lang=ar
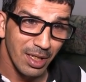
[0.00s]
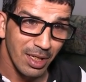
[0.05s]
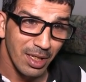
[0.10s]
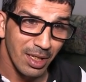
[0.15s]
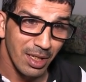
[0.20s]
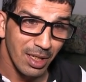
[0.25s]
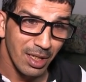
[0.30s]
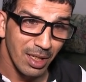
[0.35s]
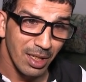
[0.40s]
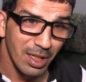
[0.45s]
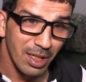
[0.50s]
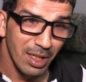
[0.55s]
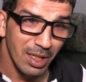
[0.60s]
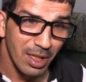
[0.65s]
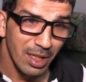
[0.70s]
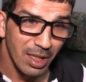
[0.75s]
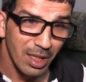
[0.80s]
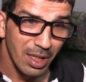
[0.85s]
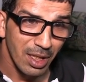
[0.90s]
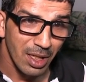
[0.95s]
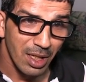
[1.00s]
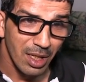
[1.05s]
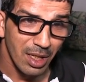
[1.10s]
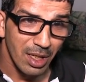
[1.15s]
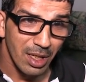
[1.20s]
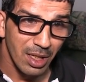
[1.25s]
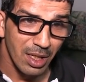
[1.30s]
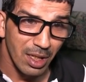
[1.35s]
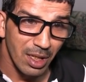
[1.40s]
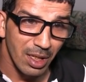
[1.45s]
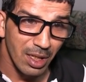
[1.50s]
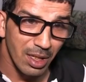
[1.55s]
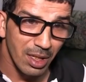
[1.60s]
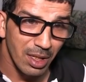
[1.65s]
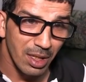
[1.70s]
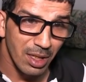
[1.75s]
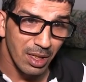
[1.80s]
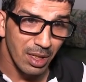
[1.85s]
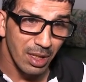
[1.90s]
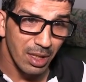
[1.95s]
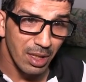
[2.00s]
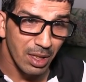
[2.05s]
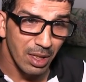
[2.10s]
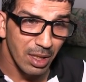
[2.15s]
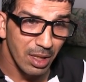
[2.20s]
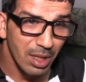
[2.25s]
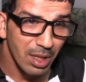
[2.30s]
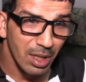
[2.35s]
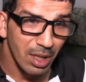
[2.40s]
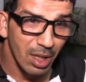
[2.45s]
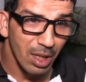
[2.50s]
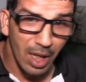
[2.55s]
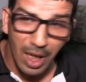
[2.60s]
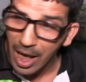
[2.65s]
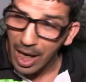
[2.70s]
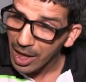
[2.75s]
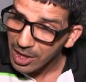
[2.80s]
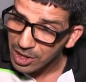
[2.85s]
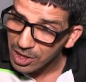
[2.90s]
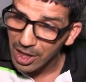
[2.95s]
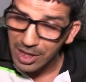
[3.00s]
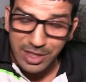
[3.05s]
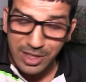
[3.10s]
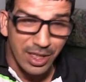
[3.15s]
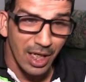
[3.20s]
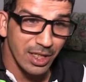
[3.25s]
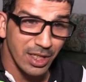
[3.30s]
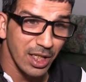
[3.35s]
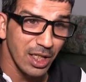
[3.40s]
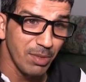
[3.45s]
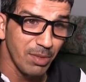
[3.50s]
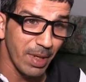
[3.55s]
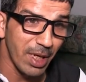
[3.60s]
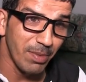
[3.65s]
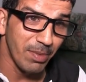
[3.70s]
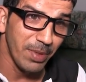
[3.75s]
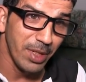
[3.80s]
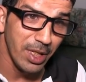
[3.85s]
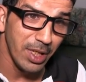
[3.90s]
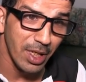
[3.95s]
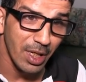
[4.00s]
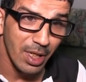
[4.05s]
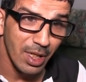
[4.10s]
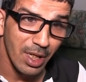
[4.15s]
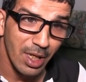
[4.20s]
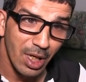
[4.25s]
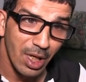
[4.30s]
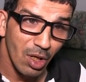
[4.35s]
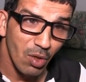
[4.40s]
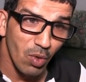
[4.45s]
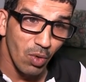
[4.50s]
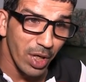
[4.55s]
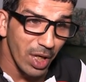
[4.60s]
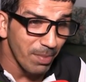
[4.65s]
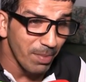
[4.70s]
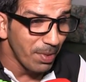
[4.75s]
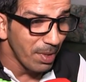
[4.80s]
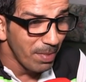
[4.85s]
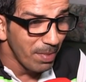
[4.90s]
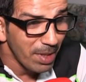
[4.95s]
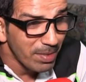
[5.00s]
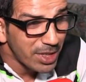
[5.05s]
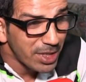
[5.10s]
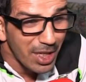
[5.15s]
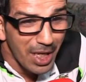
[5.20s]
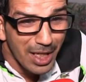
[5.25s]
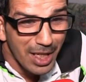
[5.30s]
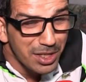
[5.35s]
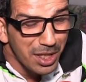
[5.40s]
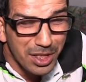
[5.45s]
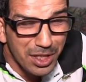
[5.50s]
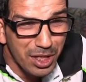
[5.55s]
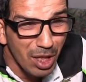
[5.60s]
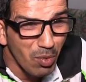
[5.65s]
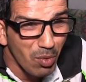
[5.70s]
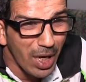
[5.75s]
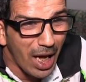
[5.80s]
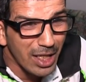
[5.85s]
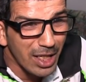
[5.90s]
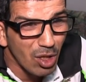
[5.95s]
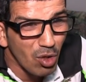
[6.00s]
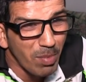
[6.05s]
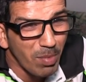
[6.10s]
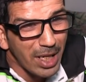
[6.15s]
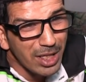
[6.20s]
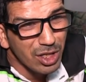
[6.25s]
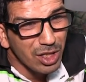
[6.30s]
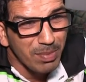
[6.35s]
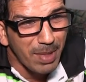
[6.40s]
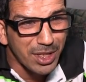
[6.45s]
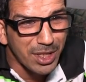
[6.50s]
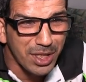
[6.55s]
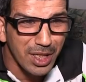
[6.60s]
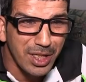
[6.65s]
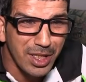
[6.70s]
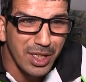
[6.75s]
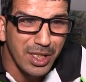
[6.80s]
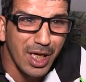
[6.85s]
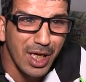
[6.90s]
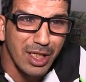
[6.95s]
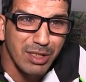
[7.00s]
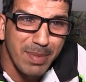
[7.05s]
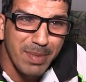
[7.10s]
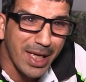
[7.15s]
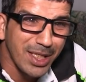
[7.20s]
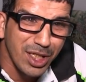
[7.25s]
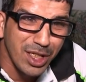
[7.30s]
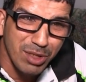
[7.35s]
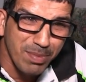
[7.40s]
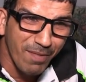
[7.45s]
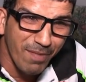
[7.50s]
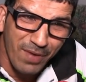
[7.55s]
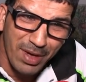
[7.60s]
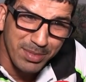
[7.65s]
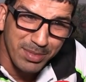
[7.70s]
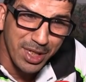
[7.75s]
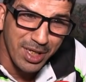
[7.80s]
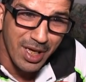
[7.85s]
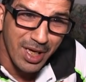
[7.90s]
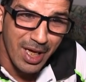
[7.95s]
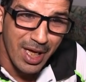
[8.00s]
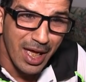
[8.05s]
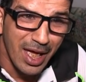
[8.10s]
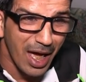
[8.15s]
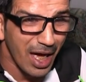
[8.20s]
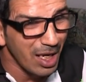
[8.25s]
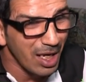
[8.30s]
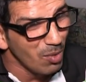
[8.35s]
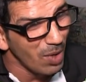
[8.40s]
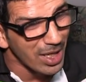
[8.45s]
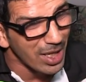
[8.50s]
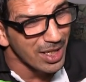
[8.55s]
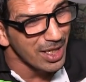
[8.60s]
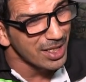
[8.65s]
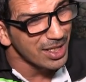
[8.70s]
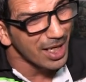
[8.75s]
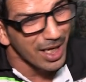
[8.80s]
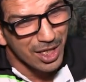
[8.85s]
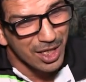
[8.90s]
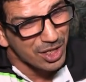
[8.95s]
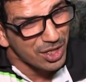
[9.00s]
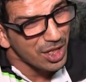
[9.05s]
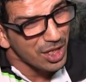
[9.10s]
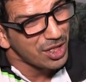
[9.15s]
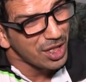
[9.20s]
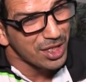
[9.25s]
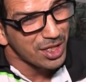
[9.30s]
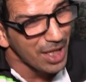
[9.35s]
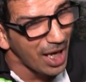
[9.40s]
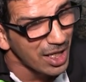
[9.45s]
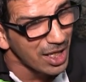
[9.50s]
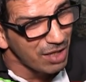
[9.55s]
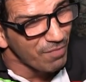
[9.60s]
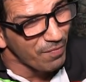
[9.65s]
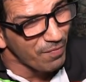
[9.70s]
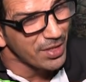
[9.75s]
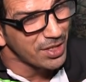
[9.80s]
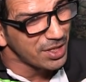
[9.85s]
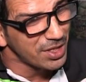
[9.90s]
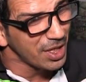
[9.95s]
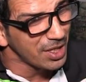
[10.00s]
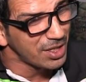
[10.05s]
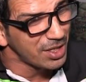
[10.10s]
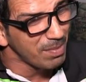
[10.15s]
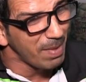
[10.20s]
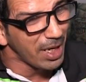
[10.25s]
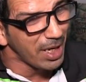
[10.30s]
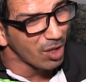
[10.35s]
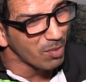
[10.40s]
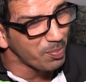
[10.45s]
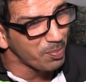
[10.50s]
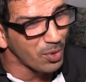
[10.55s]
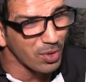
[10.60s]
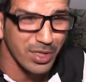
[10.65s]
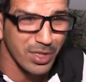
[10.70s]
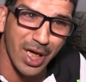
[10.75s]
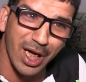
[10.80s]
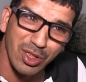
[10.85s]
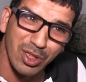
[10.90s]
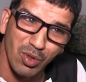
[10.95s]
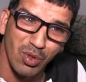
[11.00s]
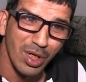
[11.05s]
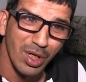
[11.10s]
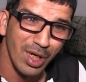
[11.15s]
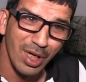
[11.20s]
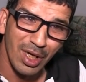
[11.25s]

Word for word: شنو الجريمه هذه واش الشخص اللي ذبح البنيه ولا شي اه الشخص اللي ذبح البنيه وانا ما تنهدد حتى واحد انا ما عنديش ما التهديدات ما عنديش ما فهمتي انا واحد انت راك شتي جيتي عندي في جيتي معايا ريبورتاج